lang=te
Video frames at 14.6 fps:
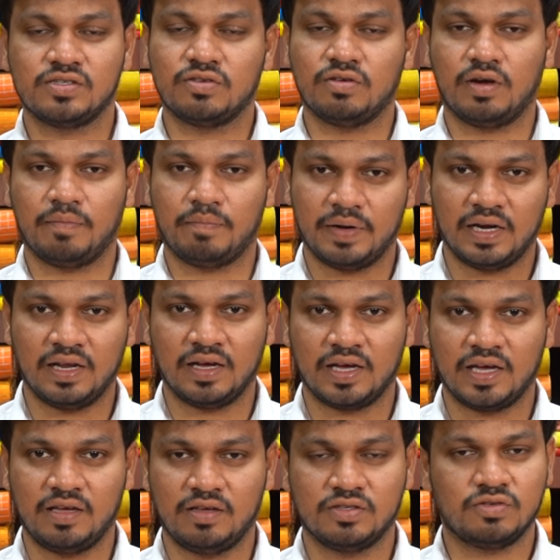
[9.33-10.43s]
సో
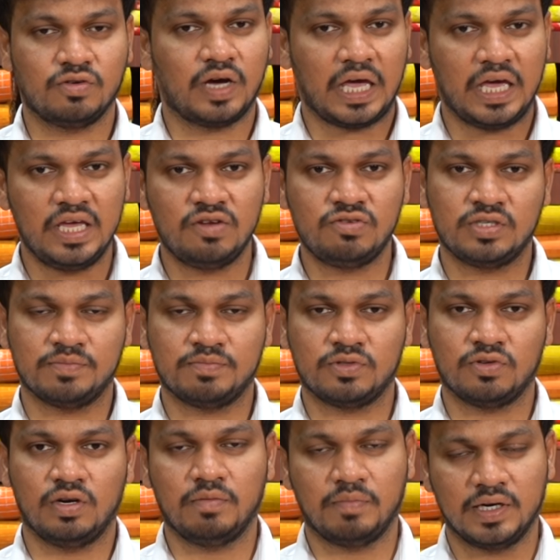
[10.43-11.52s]
ఎప్పటిలాగే సో ఈ రోజు
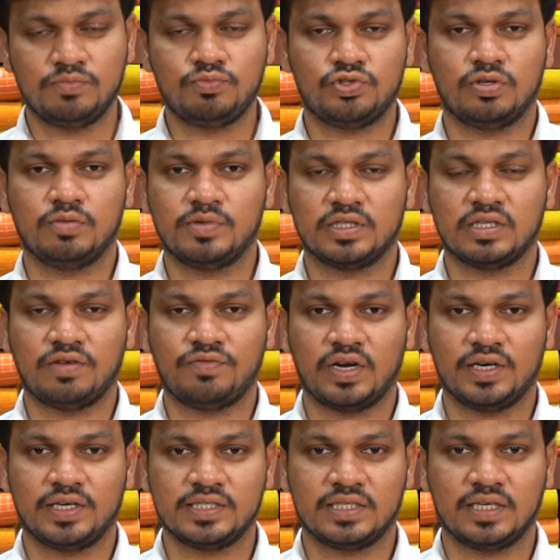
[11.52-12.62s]
ఎపిసోడ్లో మనం చూడబోతున్న
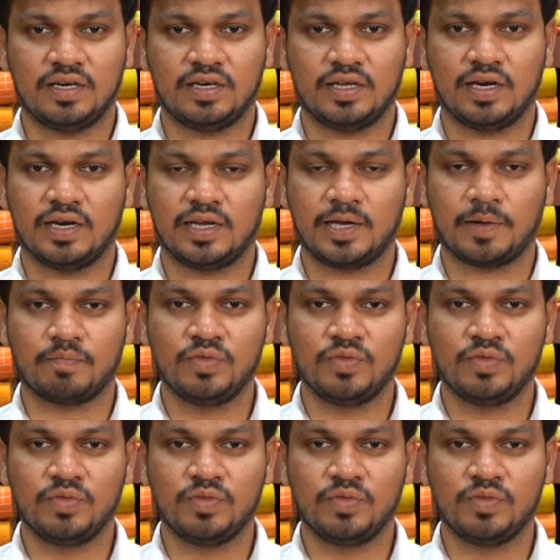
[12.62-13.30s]
వెరైటీస్ ఏంటి అంటే